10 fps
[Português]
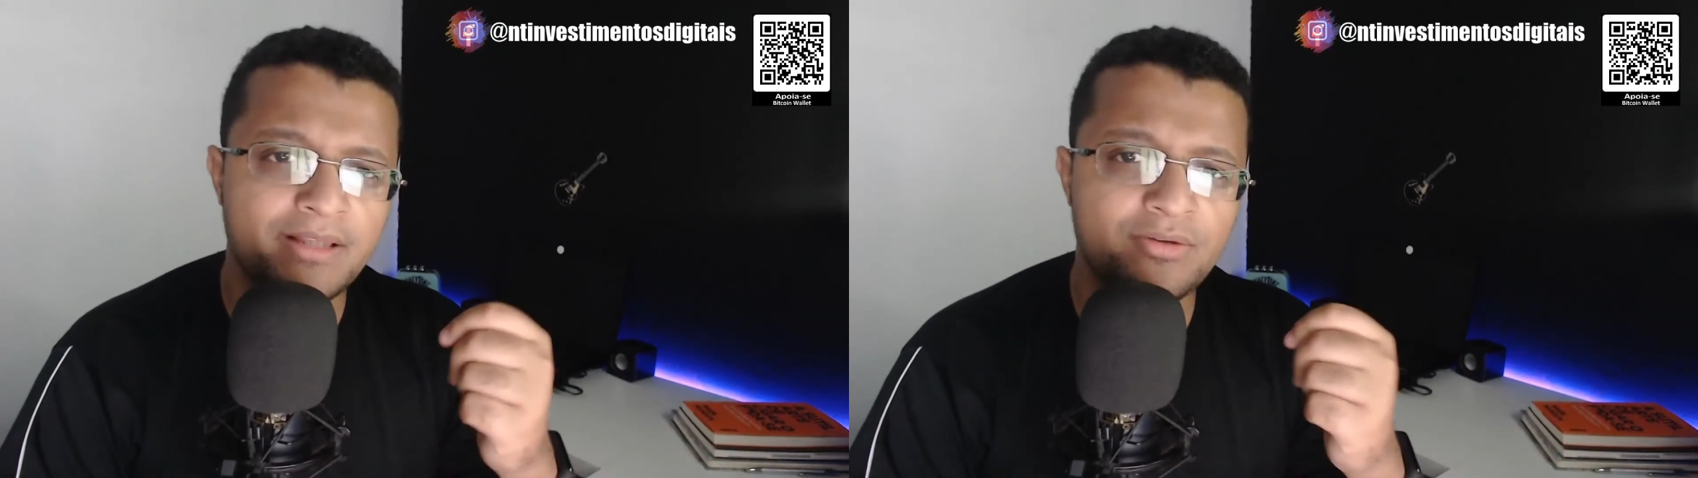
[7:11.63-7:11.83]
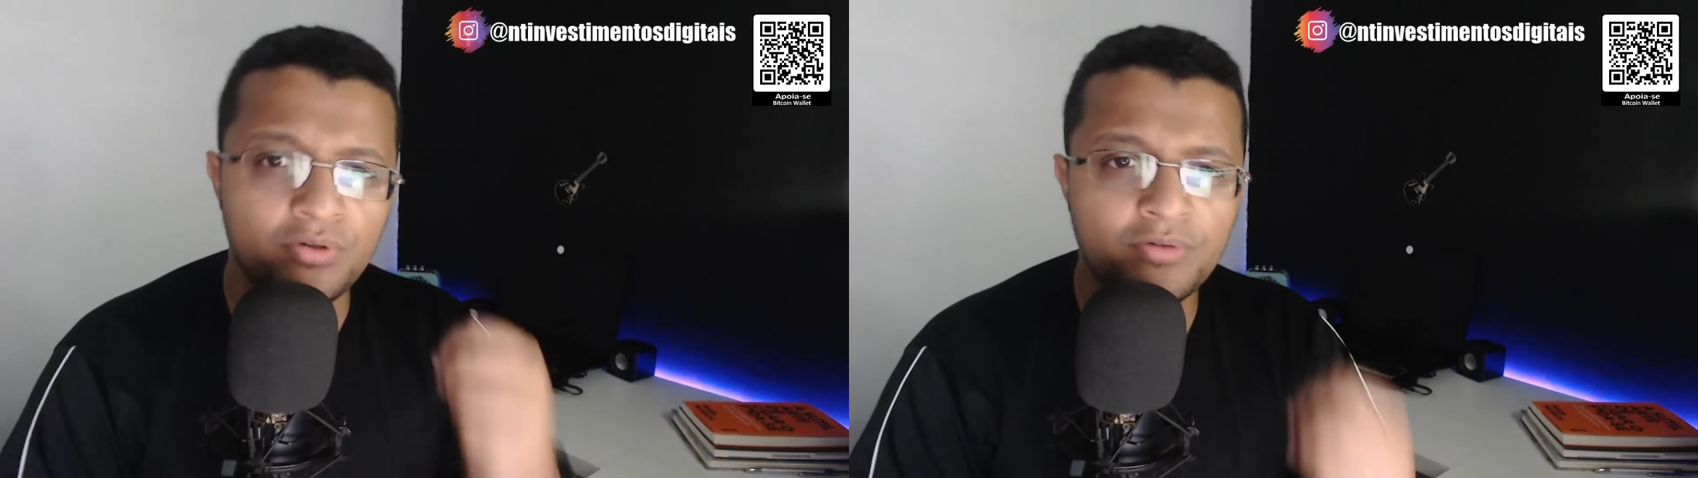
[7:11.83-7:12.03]

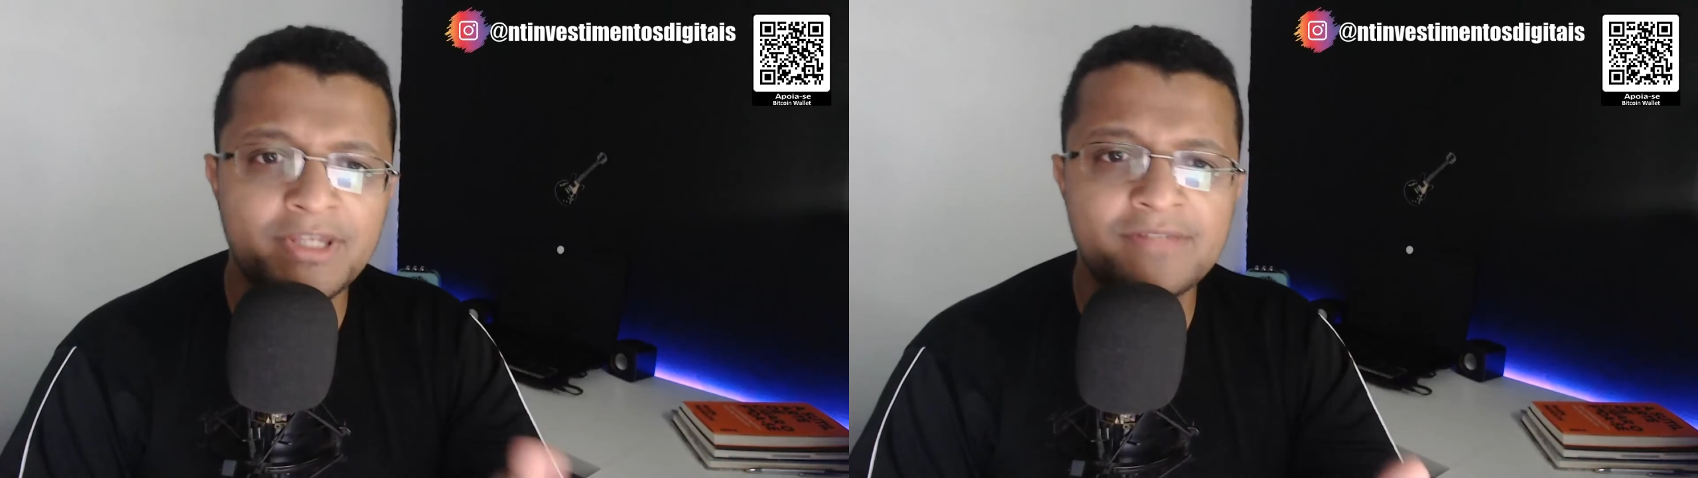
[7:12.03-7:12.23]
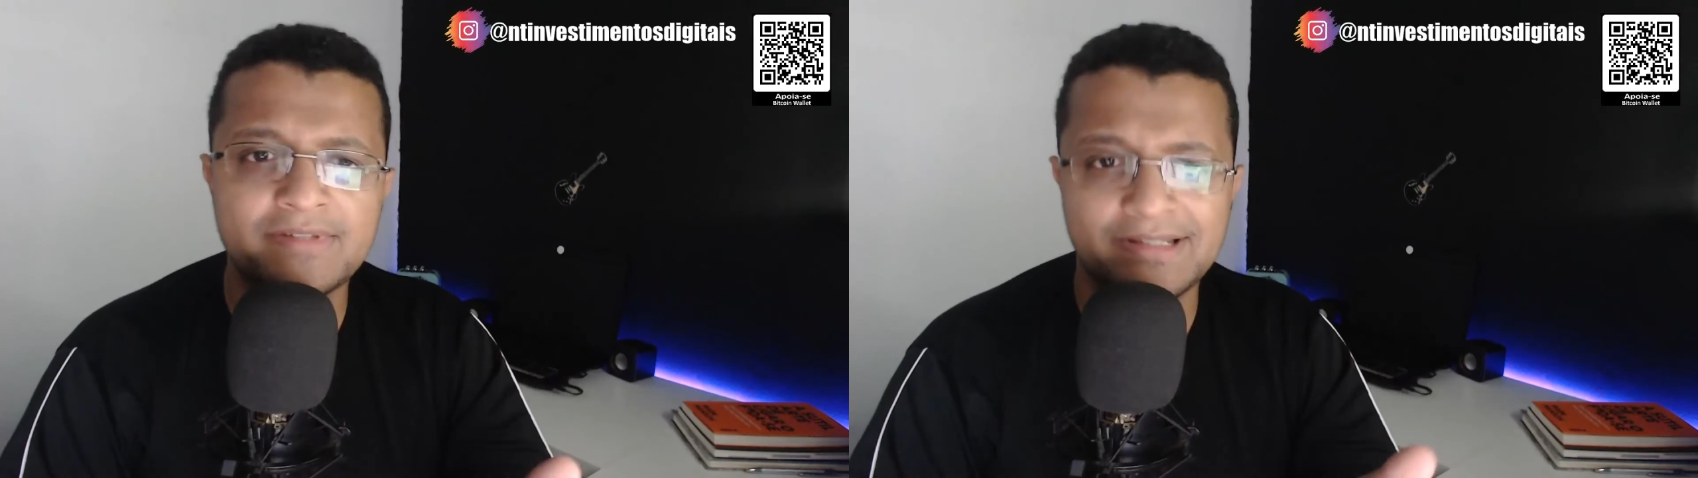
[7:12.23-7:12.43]
Todo
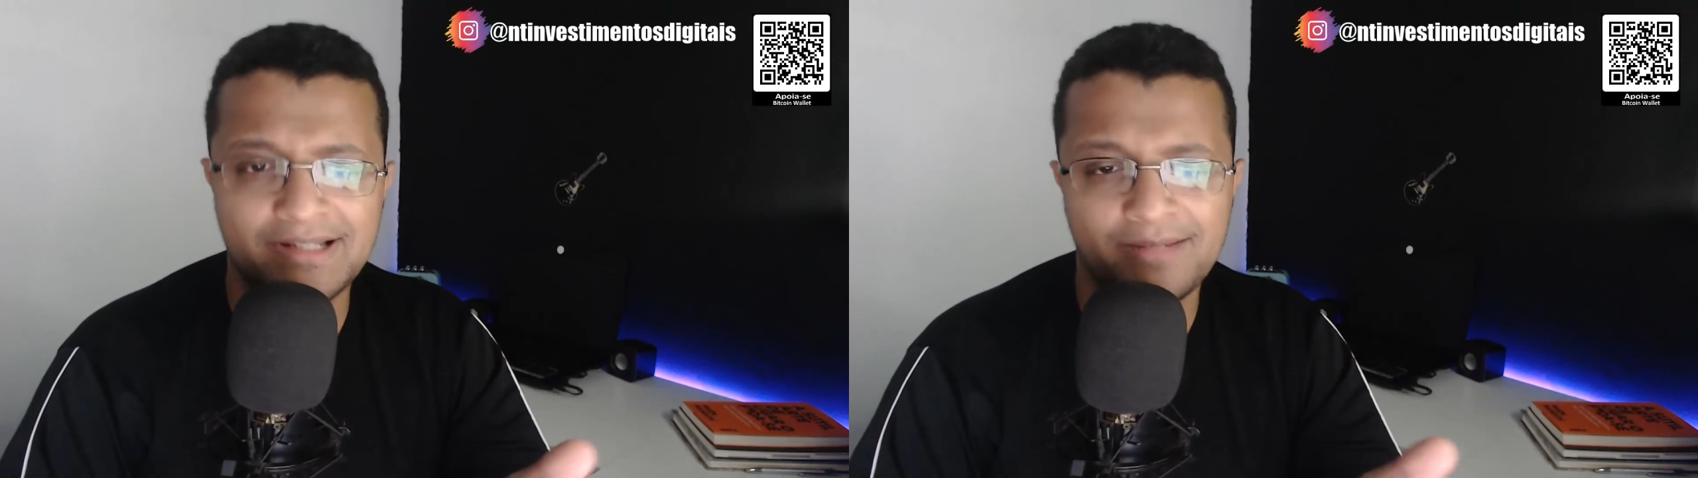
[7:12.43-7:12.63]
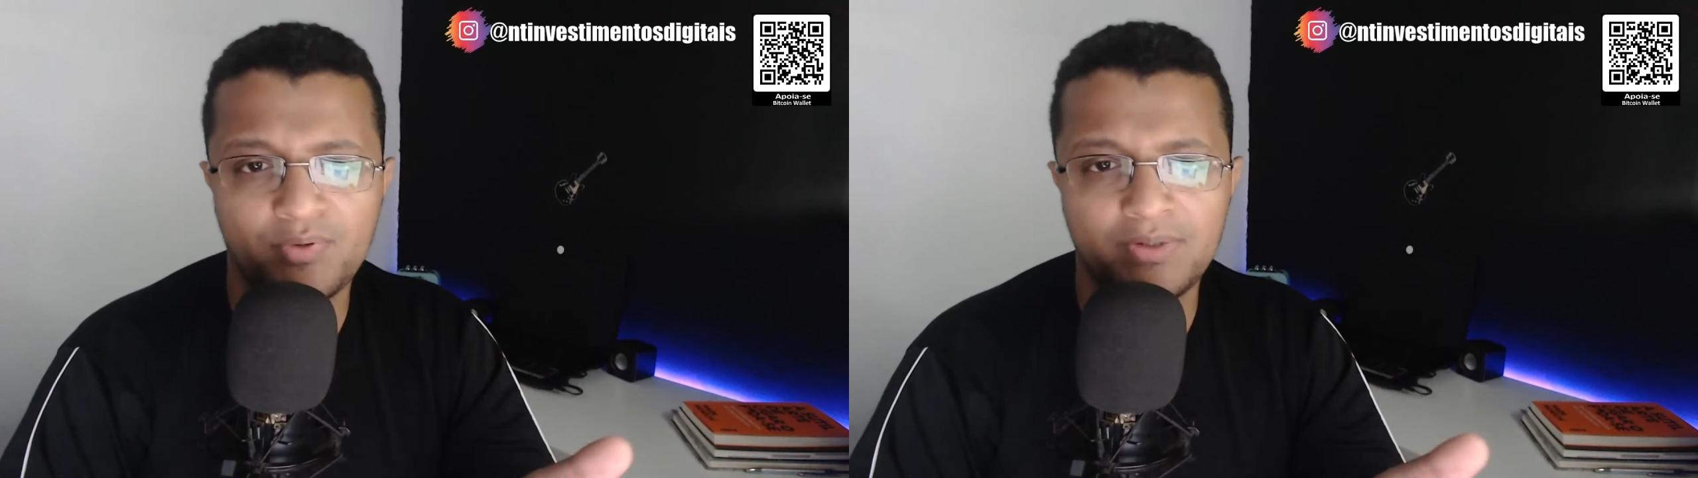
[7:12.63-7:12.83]
mês você está
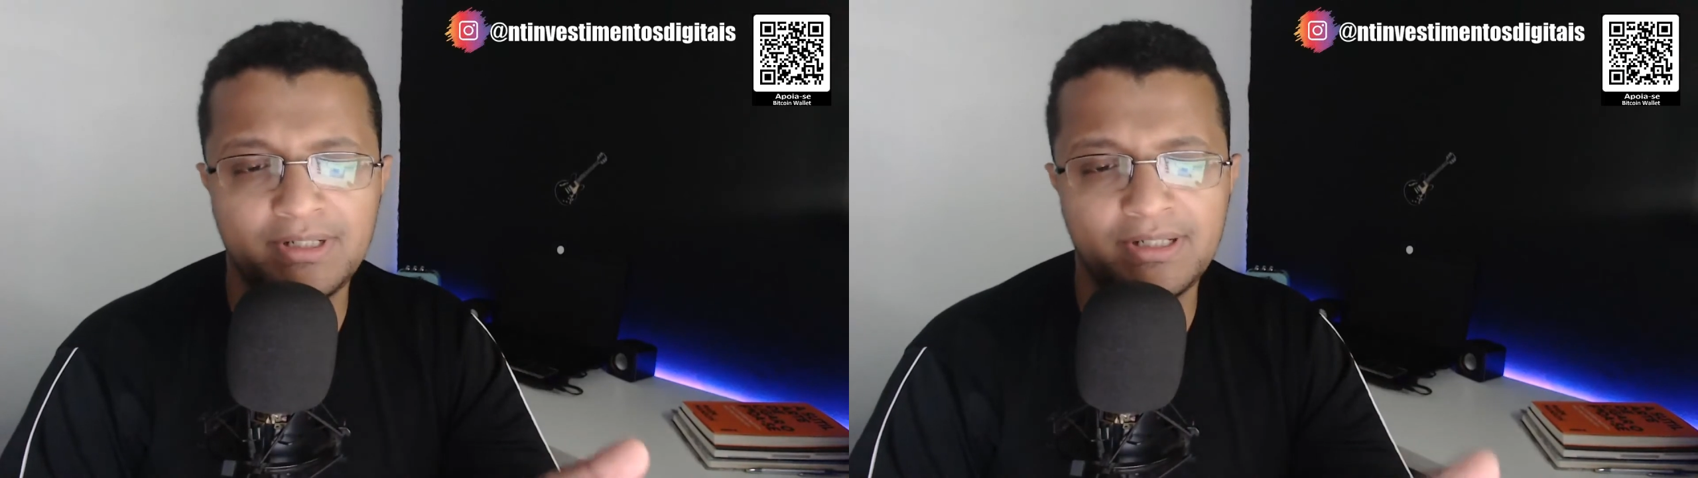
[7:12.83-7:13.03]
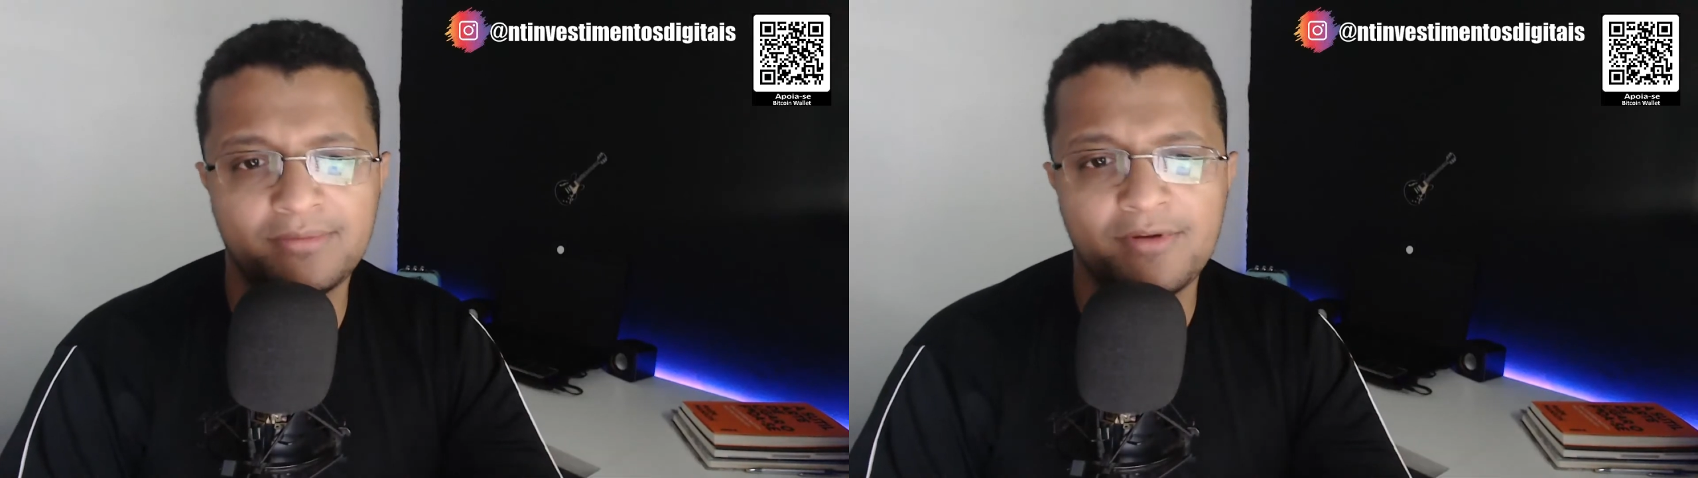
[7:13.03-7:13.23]

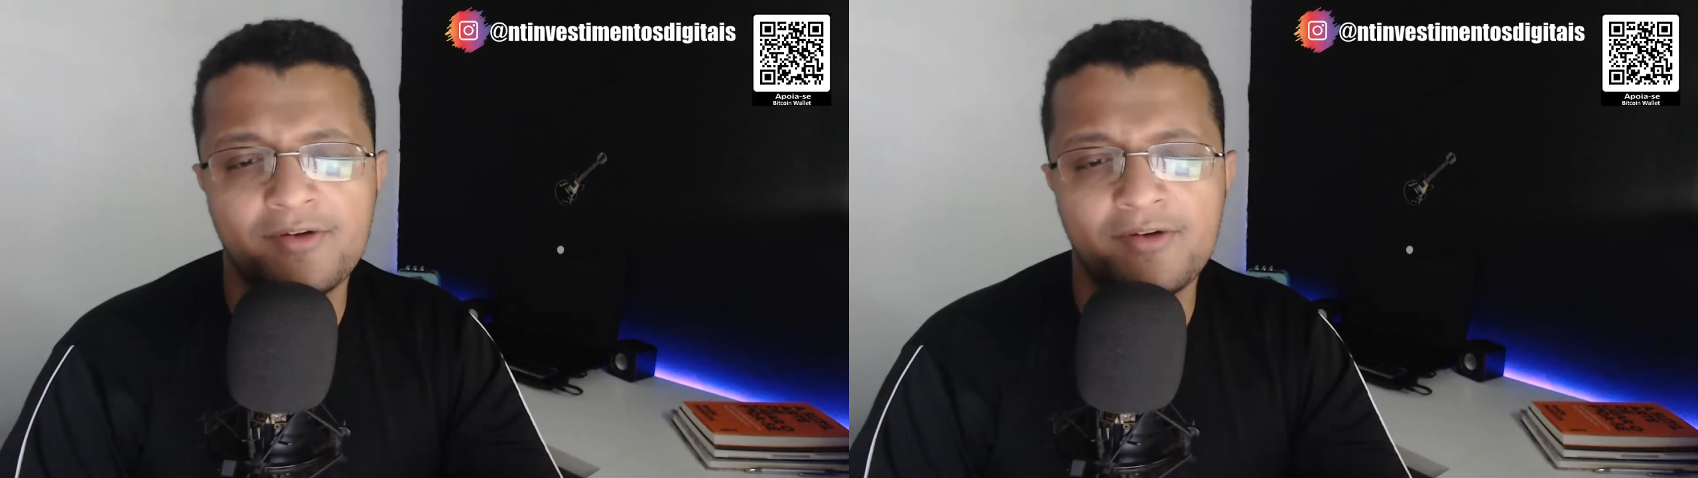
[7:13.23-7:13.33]
aportando?